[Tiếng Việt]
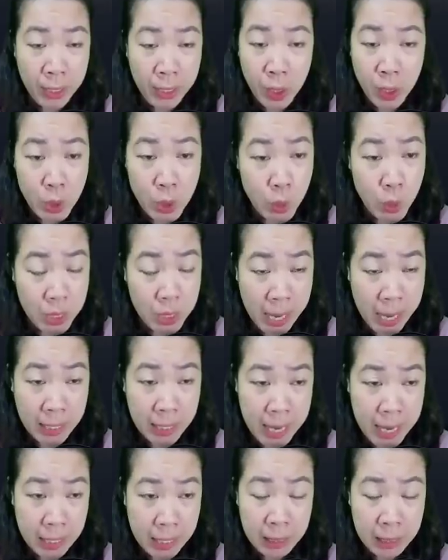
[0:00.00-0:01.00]
có chút
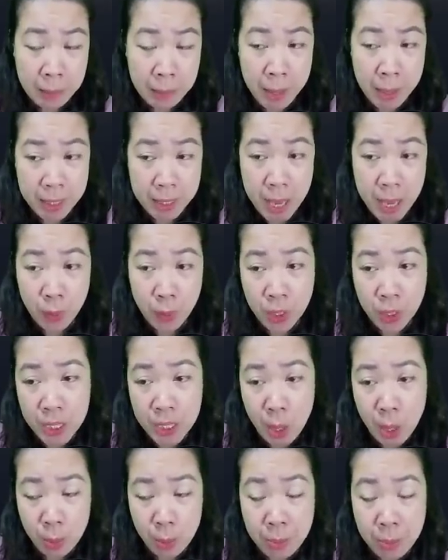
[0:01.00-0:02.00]
khàn đặc, mang theo ngữ
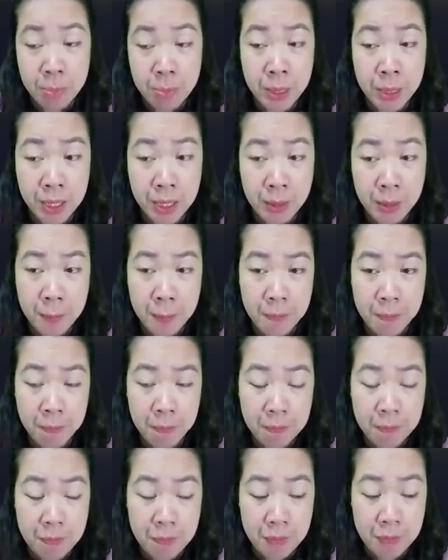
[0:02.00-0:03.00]
điệu mập mờ.
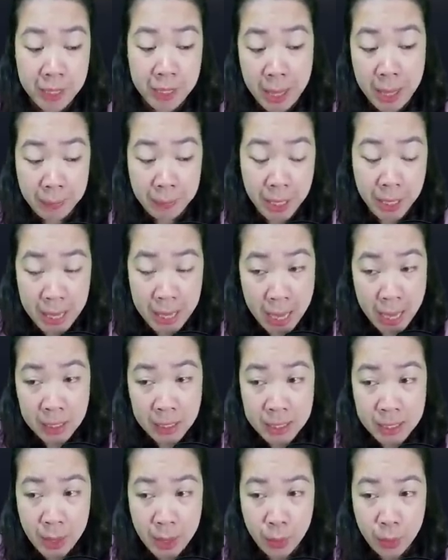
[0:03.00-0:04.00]
Em thích
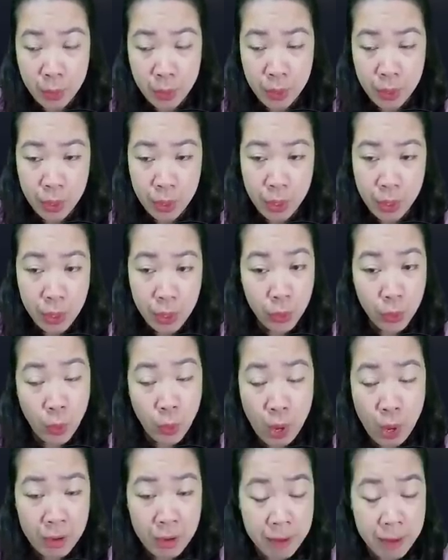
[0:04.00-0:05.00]
hắn sao?
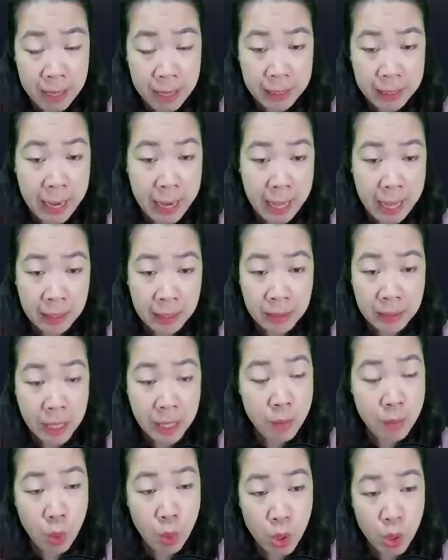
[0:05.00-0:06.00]
Tôn Noãn phản kháng,
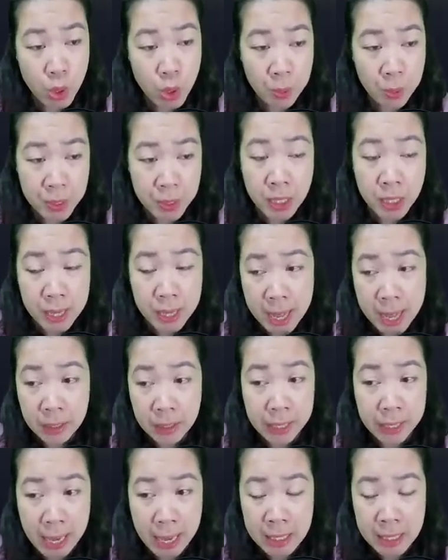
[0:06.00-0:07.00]
tay muốn dùng sức đẩy
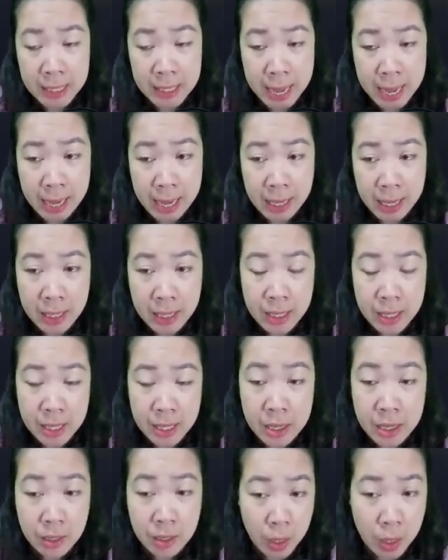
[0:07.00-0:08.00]
người hắn ra,
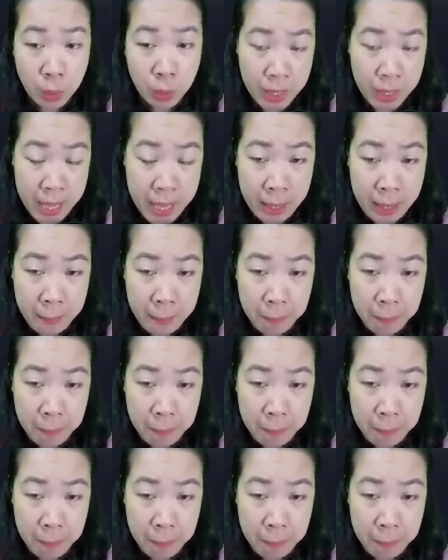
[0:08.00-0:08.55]
như không thể.